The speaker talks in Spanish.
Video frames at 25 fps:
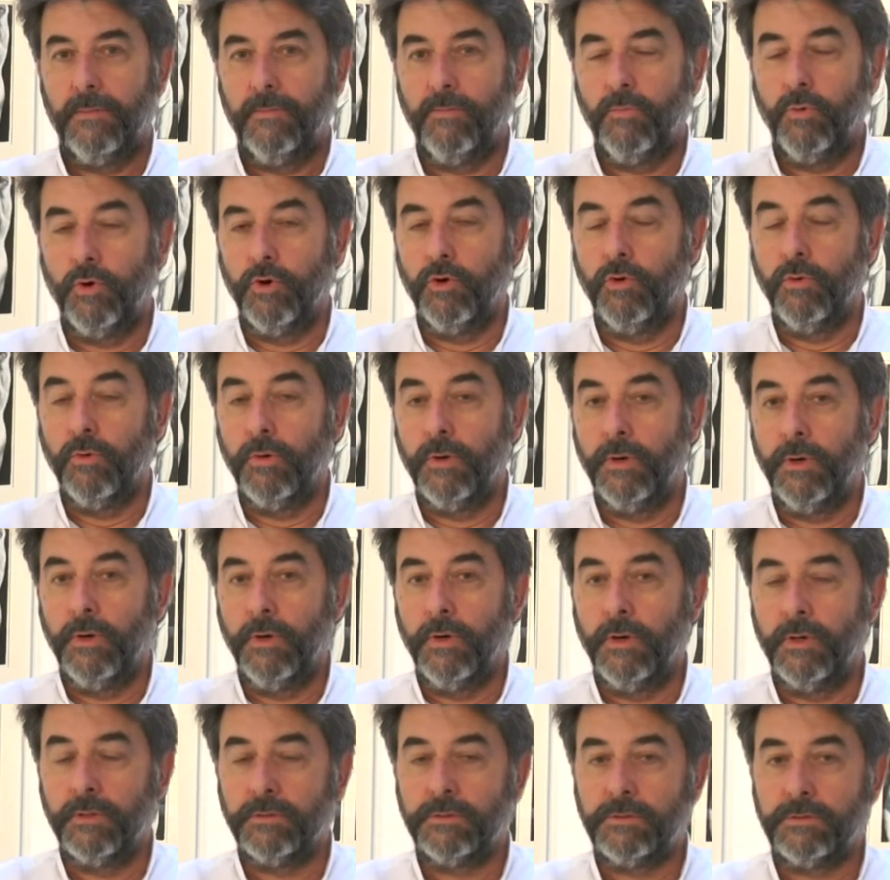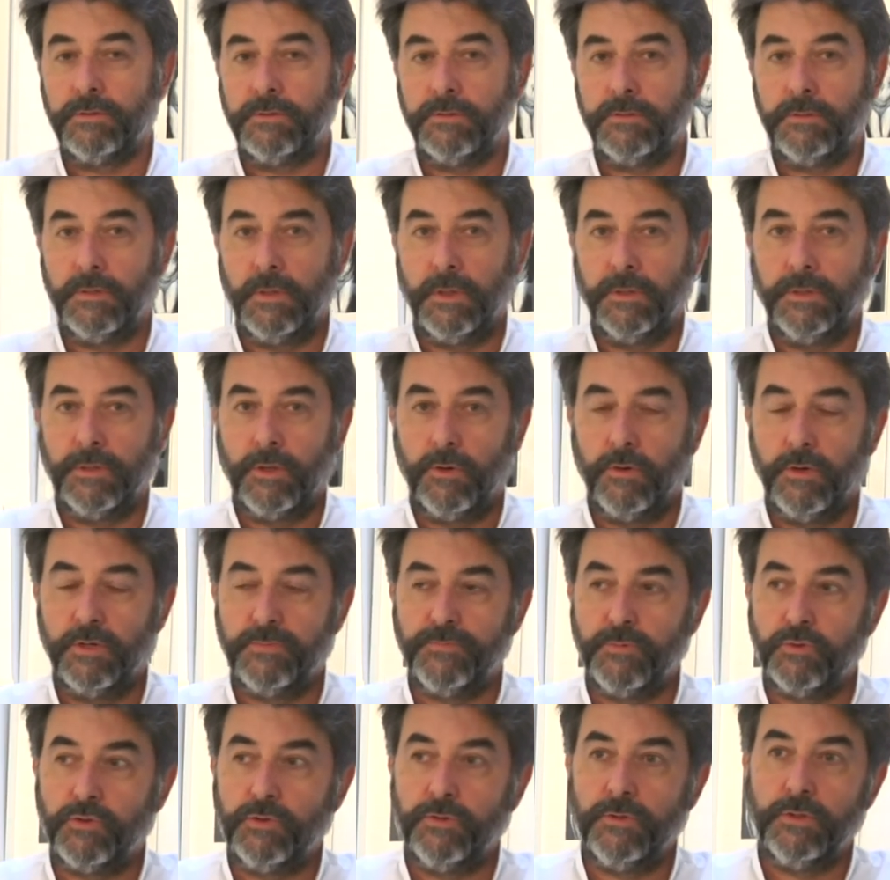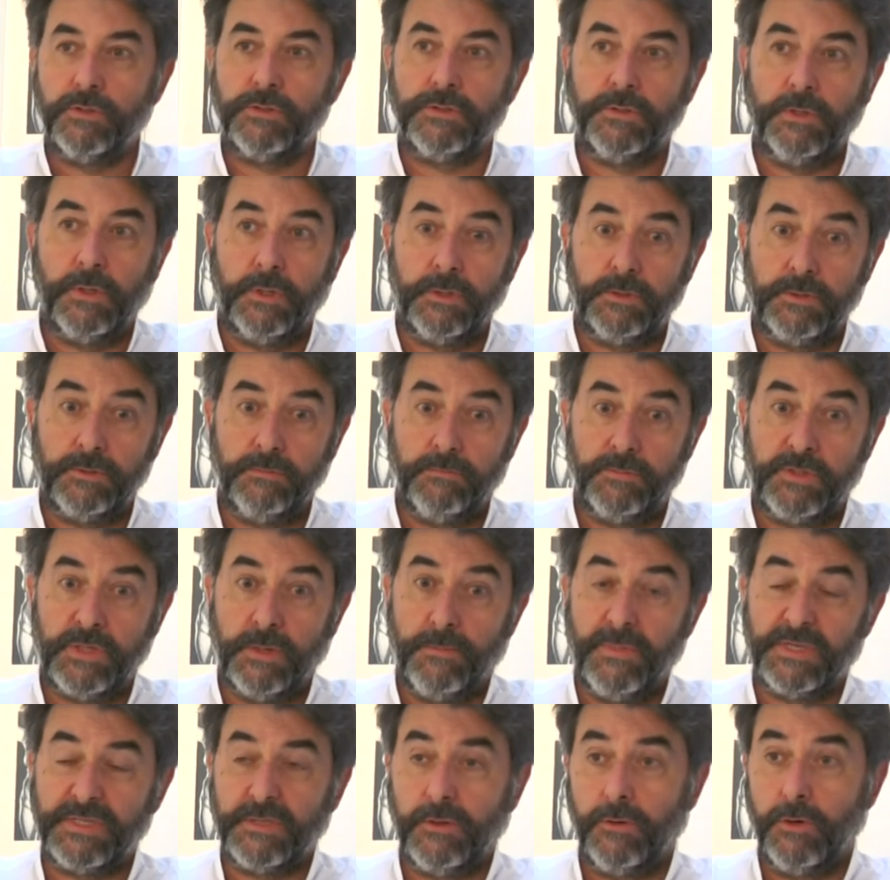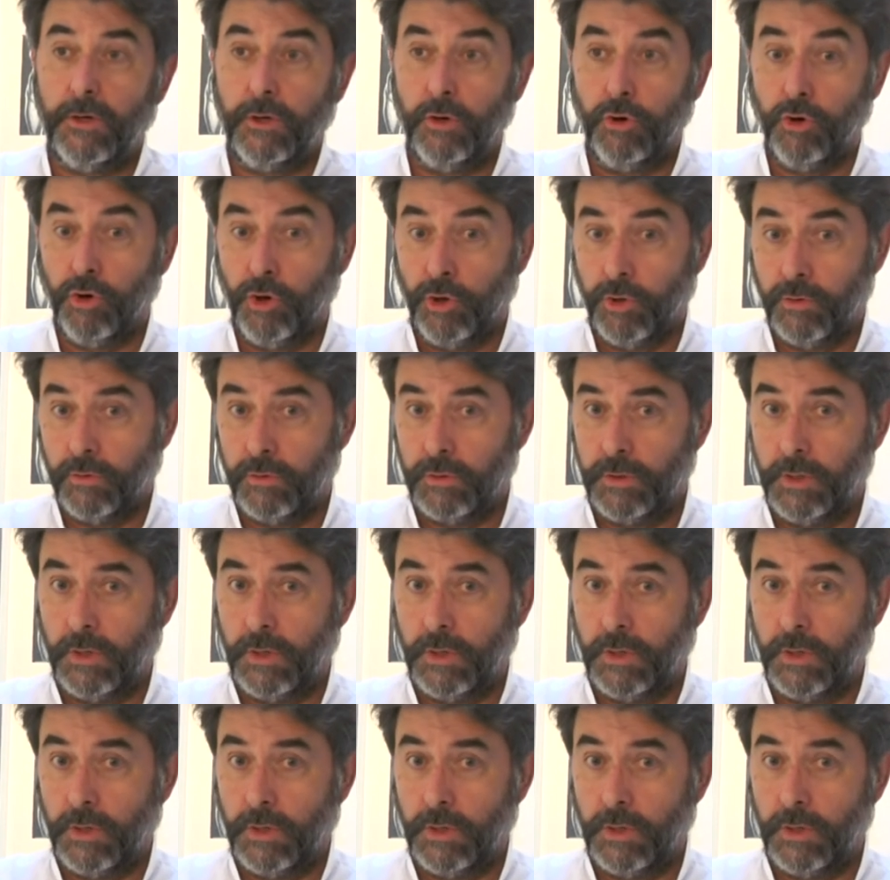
Bueno, las anteriores posiciones se han basado en el óleo.